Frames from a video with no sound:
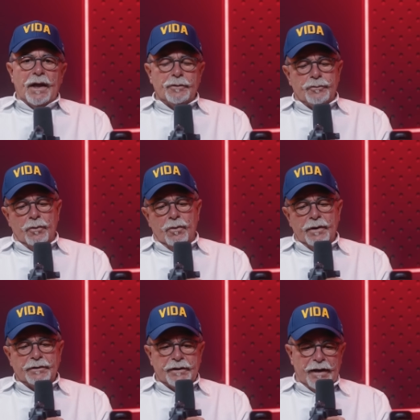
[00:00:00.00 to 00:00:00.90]
Yo
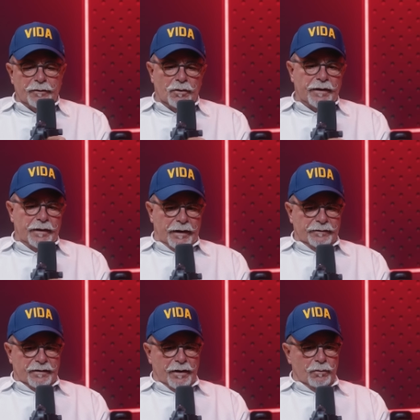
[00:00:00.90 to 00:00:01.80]
entiendo que
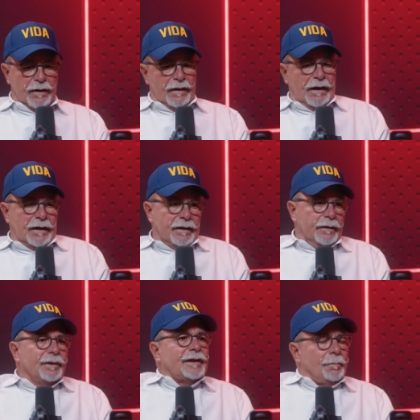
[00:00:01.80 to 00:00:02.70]
esa es una de las que
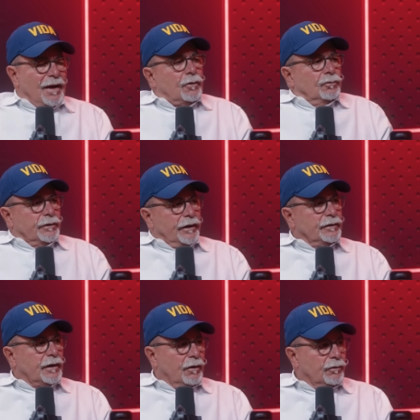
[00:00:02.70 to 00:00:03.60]
debe estar más contenta